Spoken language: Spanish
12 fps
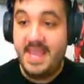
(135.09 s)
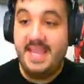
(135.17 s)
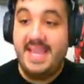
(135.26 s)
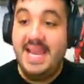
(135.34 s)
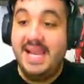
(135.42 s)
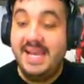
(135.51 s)

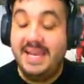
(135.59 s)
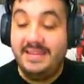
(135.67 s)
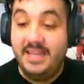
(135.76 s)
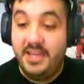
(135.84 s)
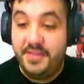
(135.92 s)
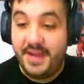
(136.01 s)
¿Qué las
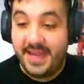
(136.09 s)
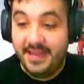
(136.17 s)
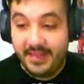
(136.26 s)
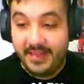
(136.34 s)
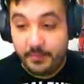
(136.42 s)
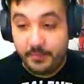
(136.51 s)
caracteriza,
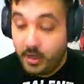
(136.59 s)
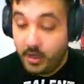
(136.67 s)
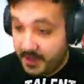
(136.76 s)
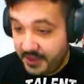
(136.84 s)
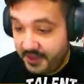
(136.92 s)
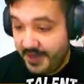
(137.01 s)
gente? Pues lo
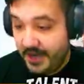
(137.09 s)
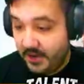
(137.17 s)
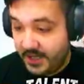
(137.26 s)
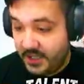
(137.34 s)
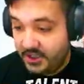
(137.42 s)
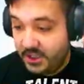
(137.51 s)
principal, lo
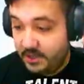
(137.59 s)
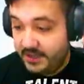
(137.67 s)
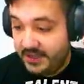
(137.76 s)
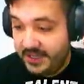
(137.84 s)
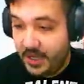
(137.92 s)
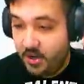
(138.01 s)
que ya os he
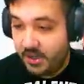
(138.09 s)
comentado,